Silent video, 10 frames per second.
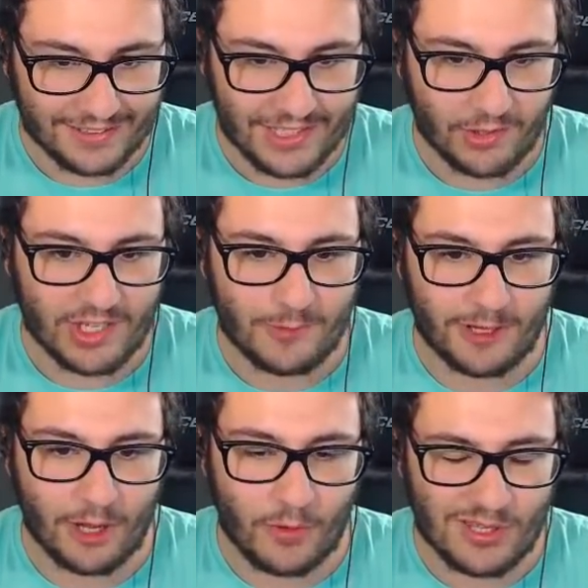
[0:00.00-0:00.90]
C'era una
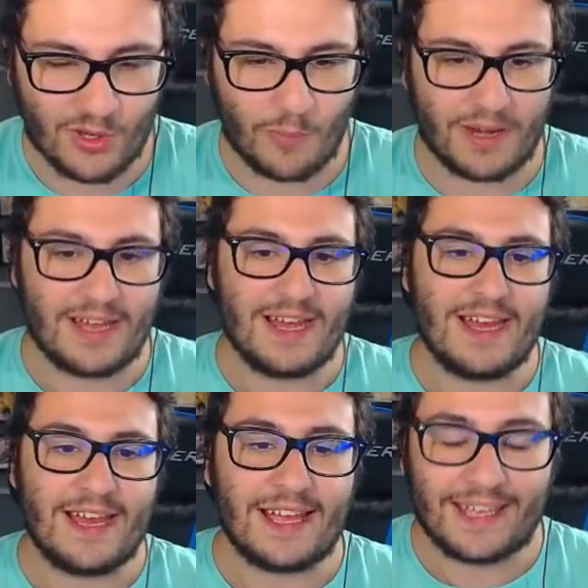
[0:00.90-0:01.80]
spada qua Era sopra. Era una spada
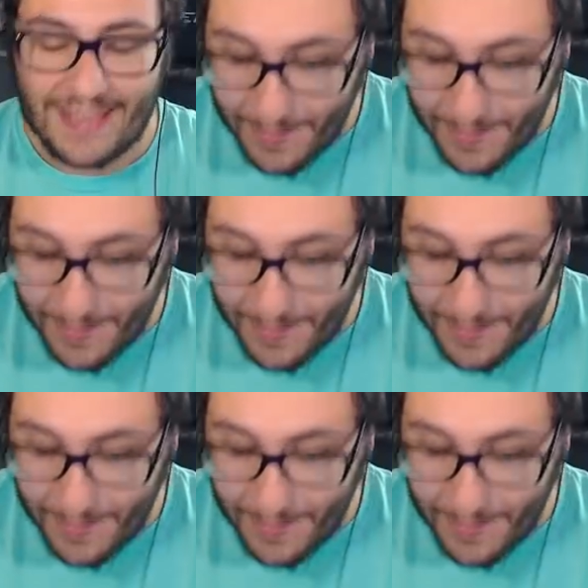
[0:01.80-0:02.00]
lì. Che